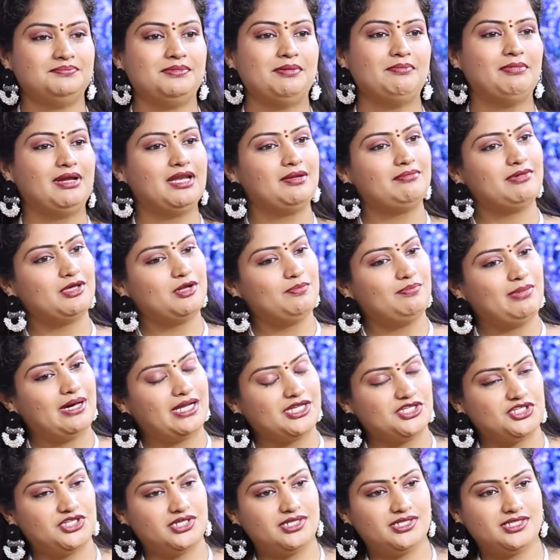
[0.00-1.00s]
మిమ్మల్ని మీరు
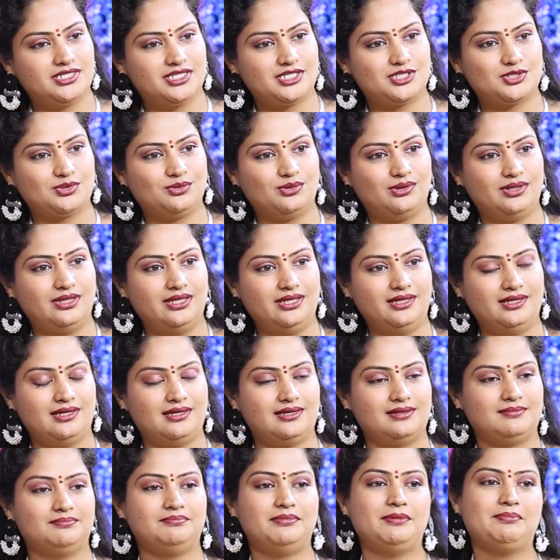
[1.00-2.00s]
పరిచయం చేసుకొని
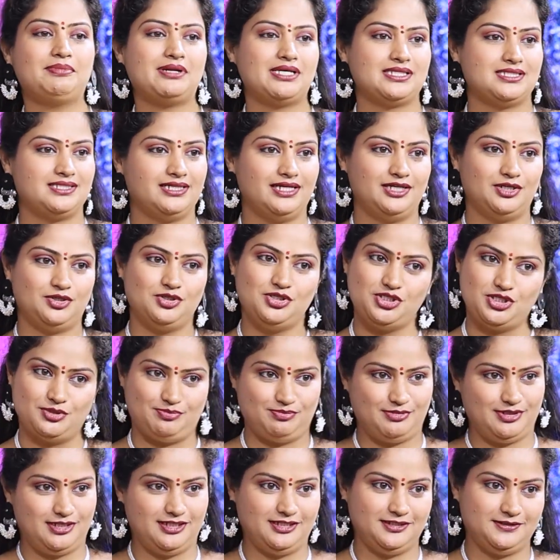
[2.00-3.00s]
మీ ప్రశ్న ఏంటో
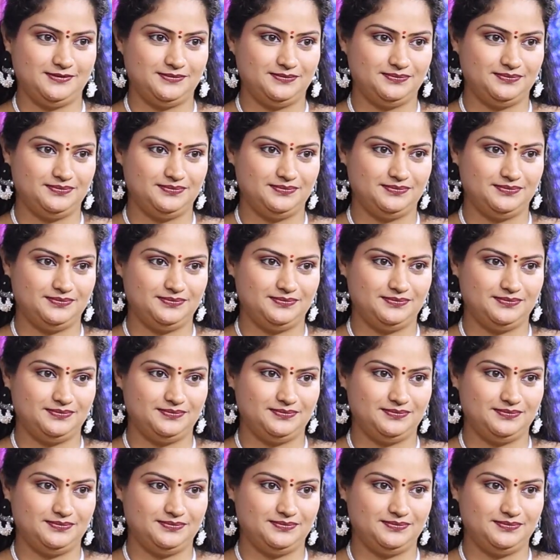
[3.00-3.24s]
చెప్పండి